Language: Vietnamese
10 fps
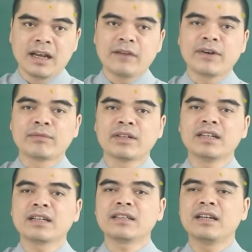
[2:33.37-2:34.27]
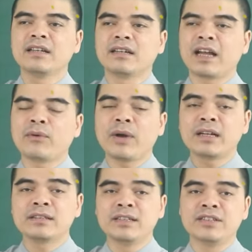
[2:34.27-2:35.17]
À, vòng đã được các thầy khai
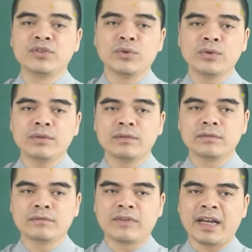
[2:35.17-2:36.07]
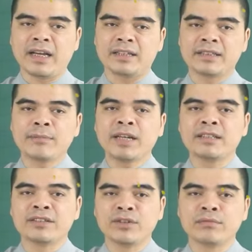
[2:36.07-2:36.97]
quang chỉ chú và xem
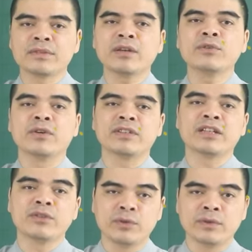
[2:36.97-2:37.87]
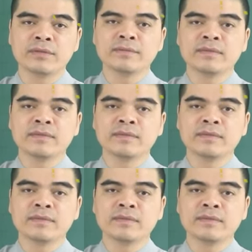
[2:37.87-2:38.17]
ngày sử dụng theo tuổi của gia chủ.